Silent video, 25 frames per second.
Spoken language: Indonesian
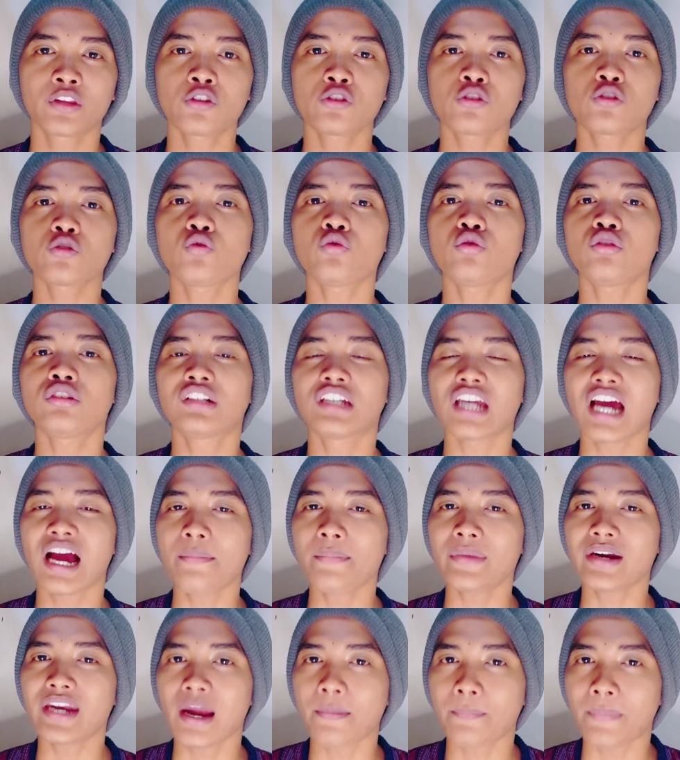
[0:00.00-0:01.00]
sudah
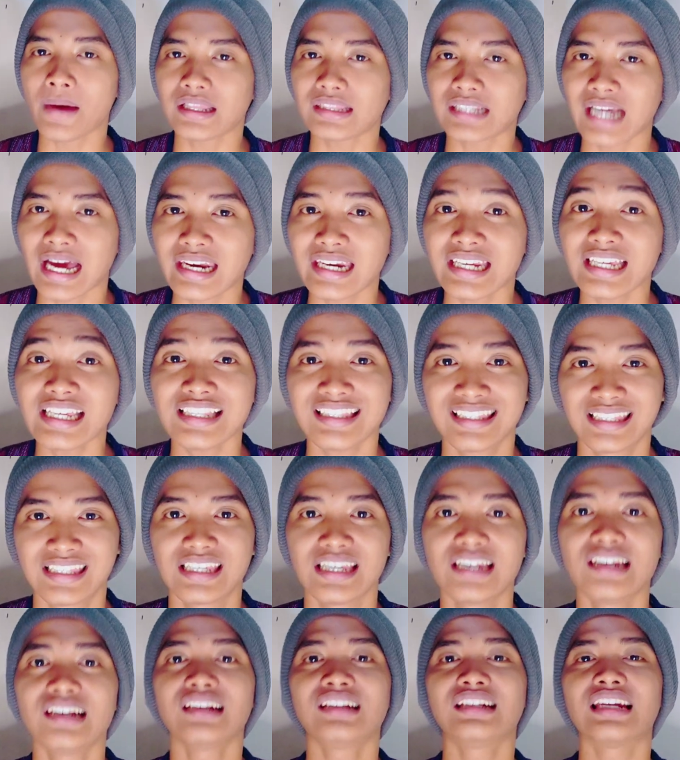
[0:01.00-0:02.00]
mendapatkan
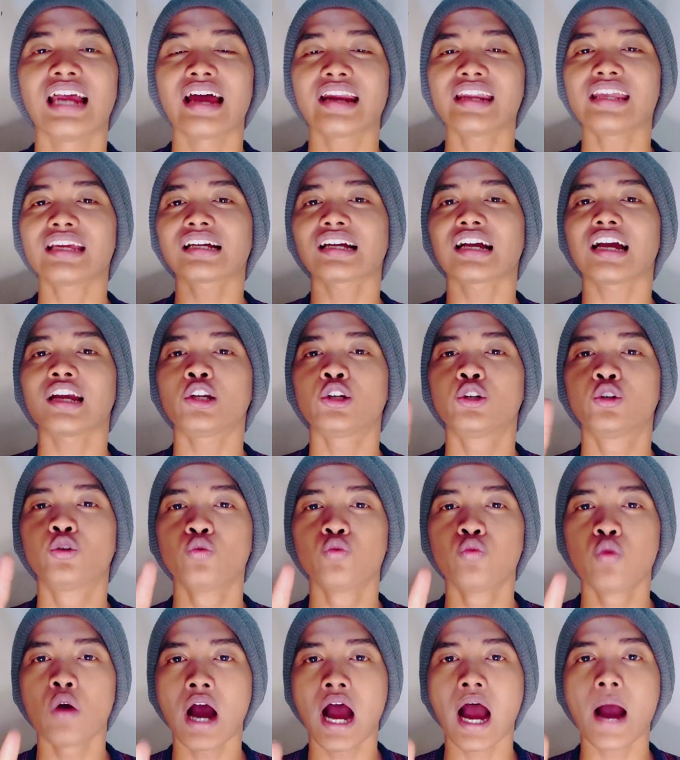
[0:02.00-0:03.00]
izin dari
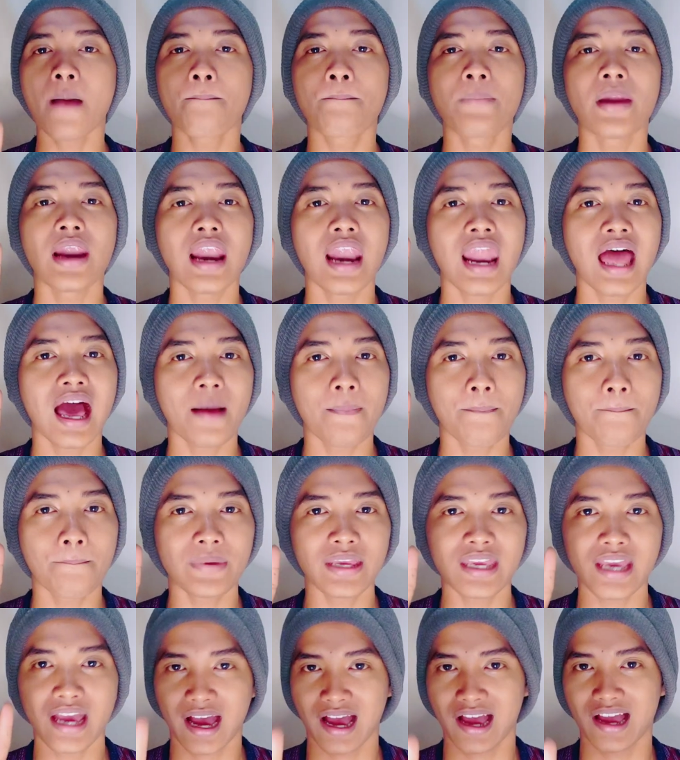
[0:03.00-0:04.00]
kedua belah
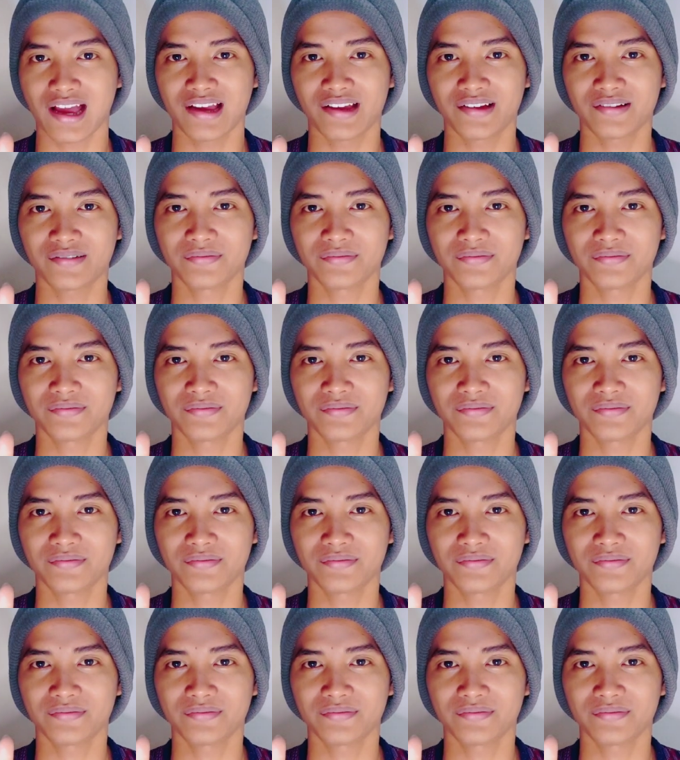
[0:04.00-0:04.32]
pihak.